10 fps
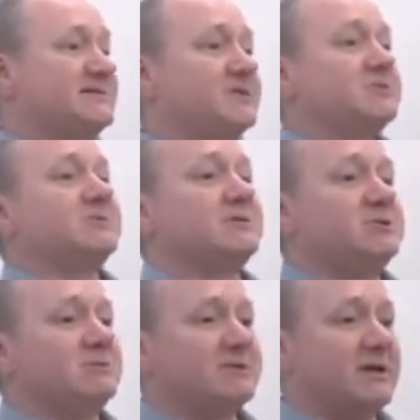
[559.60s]
И
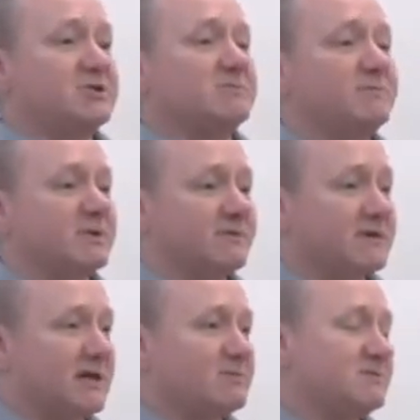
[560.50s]
значит, чем дальше мы
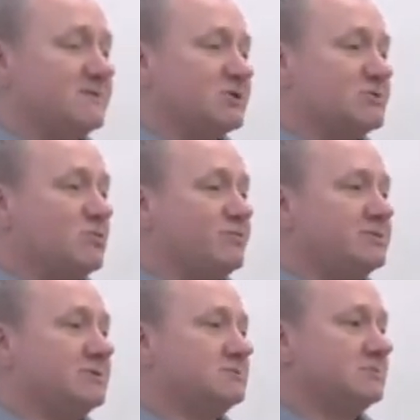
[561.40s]
продвигаемся в нашем
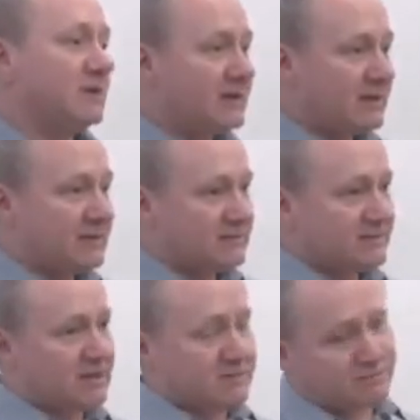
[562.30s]
опыте,
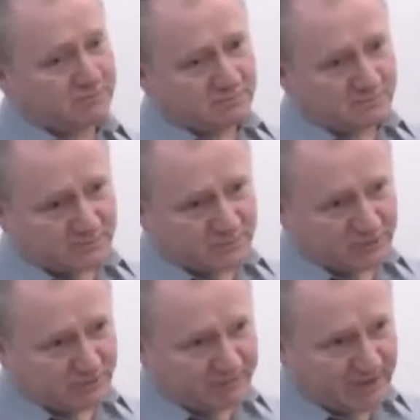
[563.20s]
скажем,
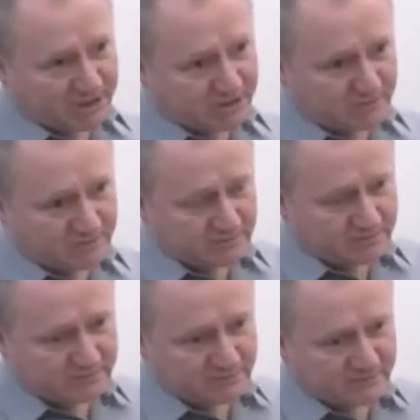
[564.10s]
чем дальше
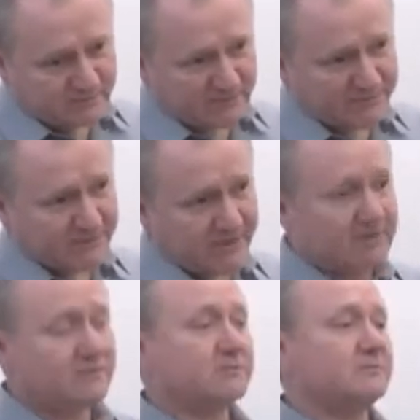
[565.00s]
во
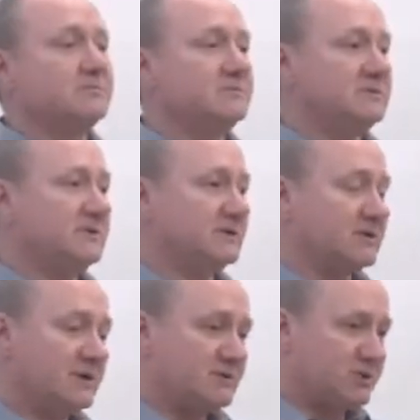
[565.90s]
Вселенную
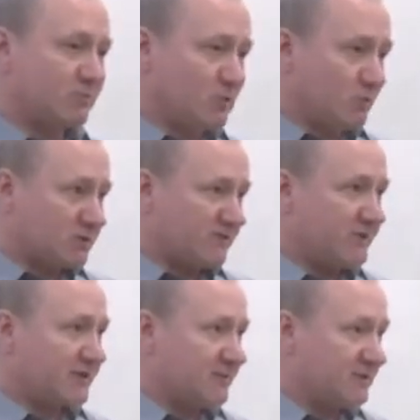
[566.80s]
или чем
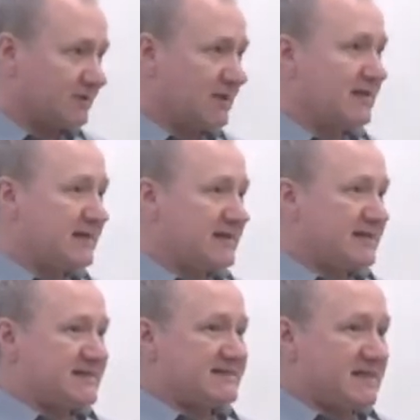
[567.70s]
глубже в микромир,
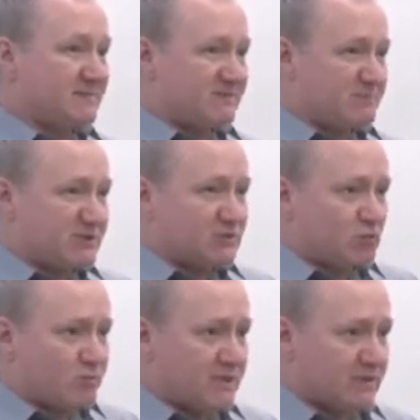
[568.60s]
тем
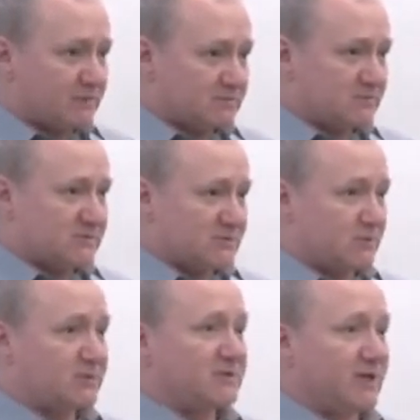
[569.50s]
безумнее
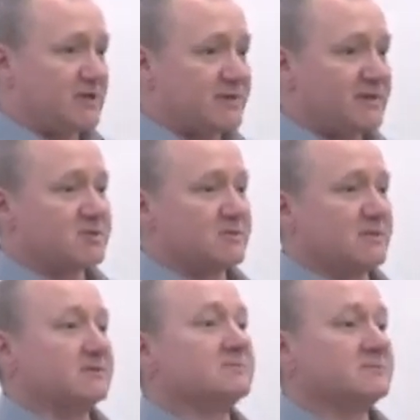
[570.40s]
с точки зрения
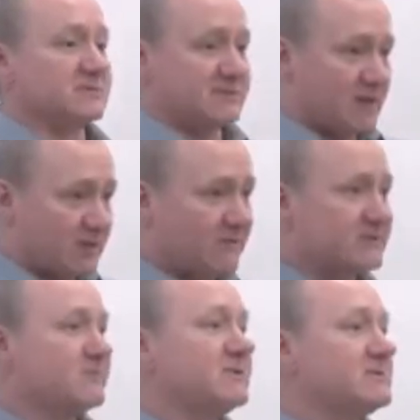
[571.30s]
нашего
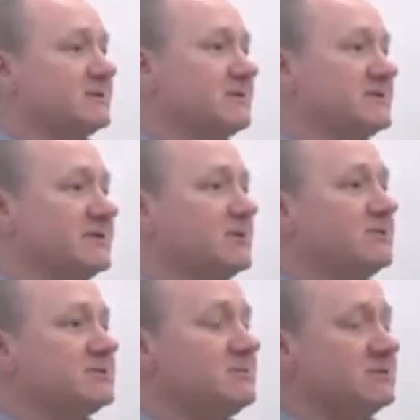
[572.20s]
здравого смысла
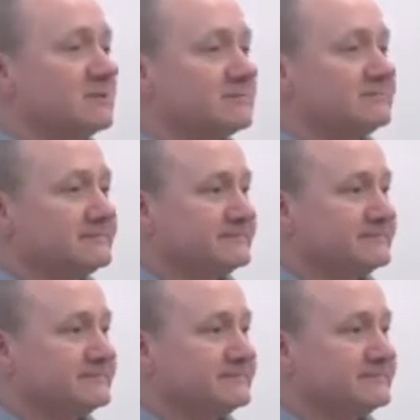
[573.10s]
становится мир.